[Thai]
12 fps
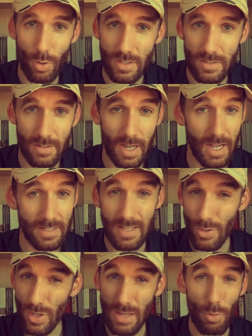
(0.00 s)
บทส
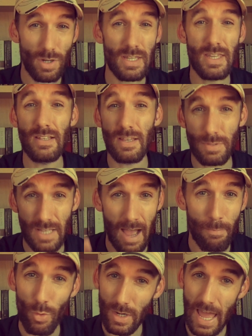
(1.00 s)
ดุดีบทที่
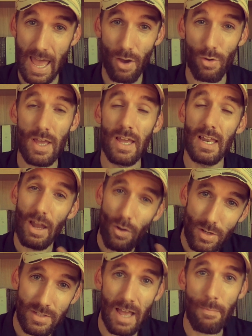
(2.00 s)
23บทแล้ว เราก็
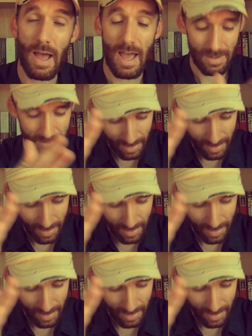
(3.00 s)
สามารถ